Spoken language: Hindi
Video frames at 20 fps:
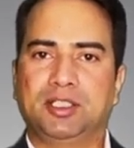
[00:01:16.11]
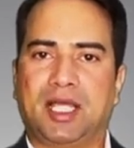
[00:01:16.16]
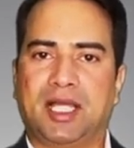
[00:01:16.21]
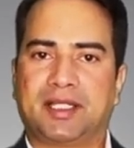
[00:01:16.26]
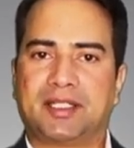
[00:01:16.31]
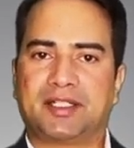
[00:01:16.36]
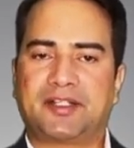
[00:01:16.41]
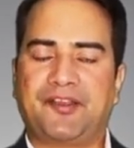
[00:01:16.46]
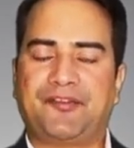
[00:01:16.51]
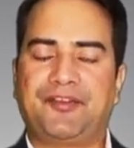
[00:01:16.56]

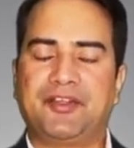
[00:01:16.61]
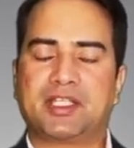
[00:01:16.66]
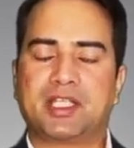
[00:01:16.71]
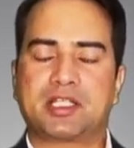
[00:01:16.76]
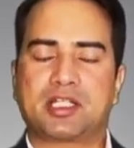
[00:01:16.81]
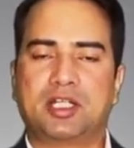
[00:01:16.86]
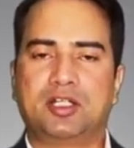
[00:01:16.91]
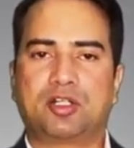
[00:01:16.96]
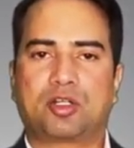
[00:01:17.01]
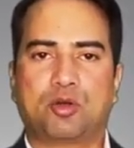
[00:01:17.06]
अगर किसी के
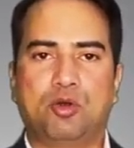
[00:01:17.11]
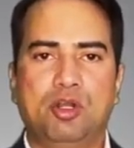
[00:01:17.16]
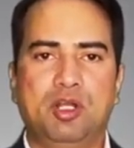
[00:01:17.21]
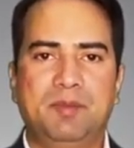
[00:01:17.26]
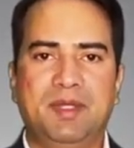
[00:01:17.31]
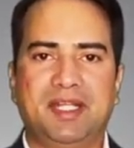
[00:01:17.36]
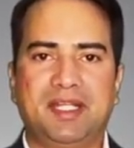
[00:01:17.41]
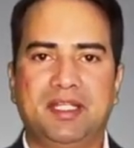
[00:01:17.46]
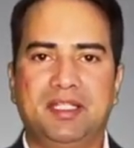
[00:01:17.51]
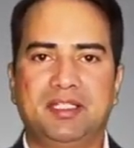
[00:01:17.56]
कंट्रोल
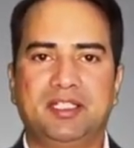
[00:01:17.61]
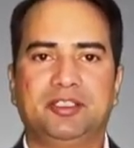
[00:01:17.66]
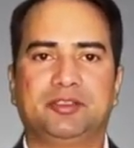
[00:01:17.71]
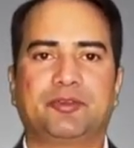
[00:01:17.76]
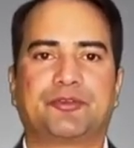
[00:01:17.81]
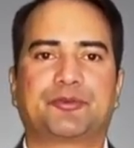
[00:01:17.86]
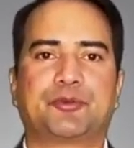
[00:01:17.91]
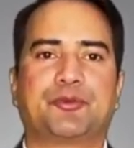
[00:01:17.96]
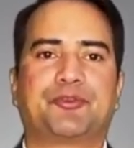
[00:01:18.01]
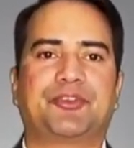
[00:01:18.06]
में रहेगी तो
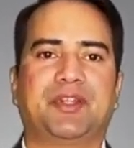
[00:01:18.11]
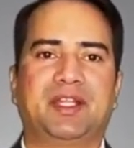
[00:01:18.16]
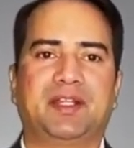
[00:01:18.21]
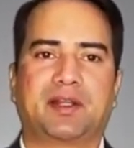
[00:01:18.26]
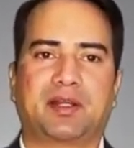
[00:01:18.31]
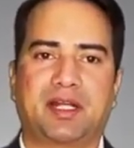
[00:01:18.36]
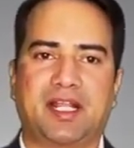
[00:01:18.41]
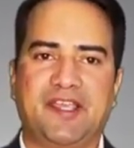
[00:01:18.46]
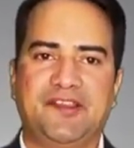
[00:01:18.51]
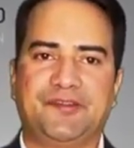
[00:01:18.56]
इसको
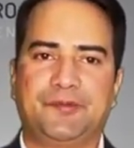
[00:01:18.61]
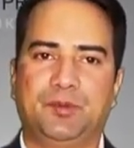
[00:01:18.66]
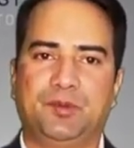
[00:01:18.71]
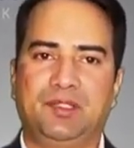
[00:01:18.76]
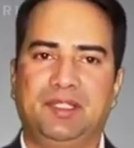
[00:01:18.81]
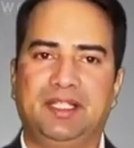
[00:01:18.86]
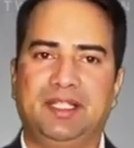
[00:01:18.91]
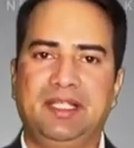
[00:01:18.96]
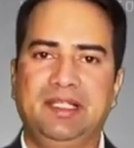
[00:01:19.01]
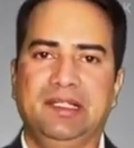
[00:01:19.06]
सेंट्रलाइज
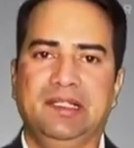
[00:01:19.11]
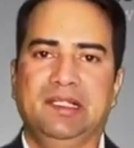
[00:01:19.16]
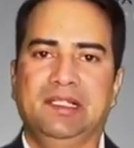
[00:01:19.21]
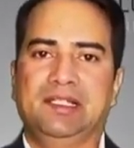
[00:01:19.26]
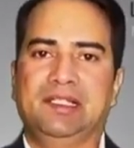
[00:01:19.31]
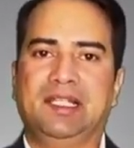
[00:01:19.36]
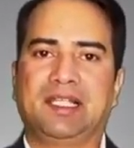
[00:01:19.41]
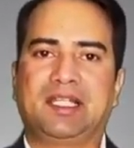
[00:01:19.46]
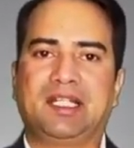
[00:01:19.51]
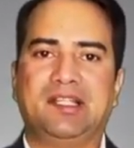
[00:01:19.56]
बोलेंगे
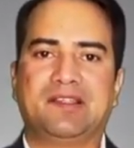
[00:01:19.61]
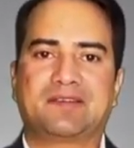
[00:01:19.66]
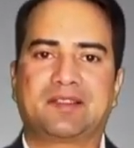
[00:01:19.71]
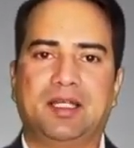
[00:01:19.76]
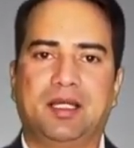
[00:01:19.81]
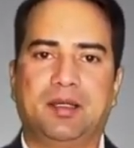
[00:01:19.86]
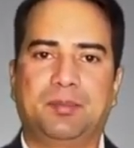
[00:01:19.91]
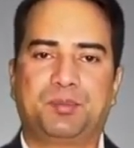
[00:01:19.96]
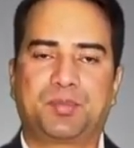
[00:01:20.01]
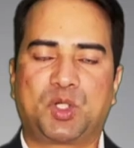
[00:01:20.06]
लेकिन
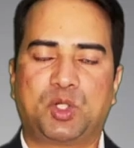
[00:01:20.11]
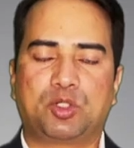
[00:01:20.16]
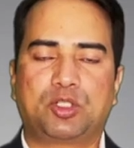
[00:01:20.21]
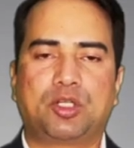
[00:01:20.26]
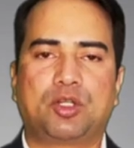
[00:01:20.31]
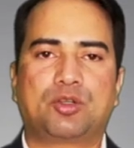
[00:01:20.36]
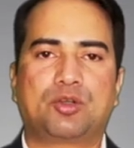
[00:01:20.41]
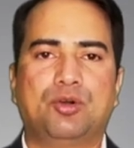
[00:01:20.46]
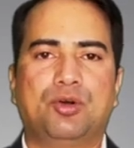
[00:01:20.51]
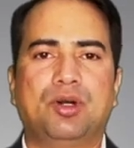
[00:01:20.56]
इसका
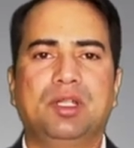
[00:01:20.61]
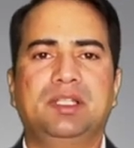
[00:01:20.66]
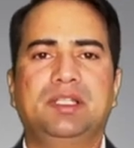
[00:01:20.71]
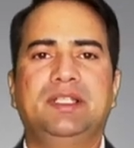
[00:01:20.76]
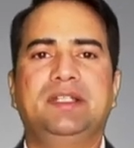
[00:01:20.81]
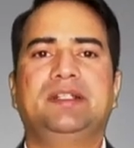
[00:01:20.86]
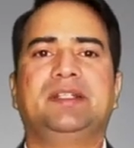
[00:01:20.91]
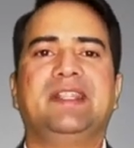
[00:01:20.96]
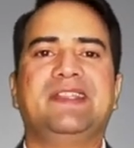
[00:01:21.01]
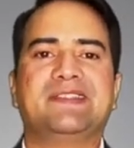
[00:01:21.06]
प्रोटोकॉल
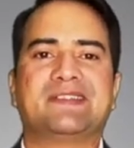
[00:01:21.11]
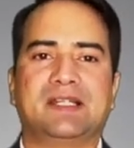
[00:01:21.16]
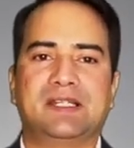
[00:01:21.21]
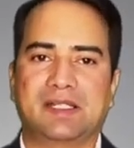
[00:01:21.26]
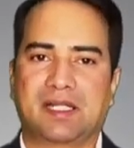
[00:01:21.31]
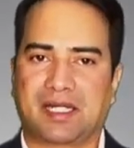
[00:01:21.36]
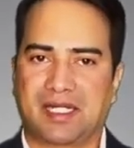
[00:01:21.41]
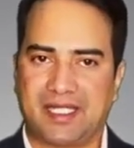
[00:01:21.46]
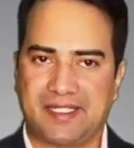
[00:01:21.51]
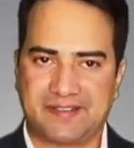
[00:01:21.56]
ही
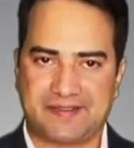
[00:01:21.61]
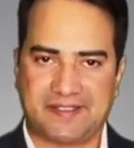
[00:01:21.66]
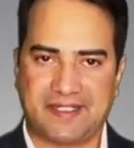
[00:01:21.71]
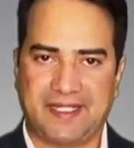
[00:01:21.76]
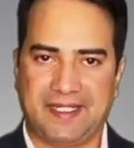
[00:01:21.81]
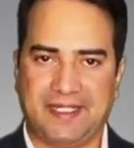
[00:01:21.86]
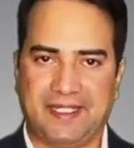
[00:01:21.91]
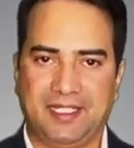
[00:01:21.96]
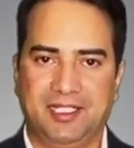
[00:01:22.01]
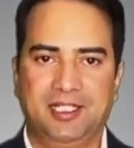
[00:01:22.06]
डिसेंट्रलाइज
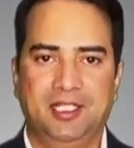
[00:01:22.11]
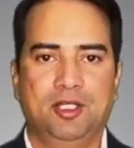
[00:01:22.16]
है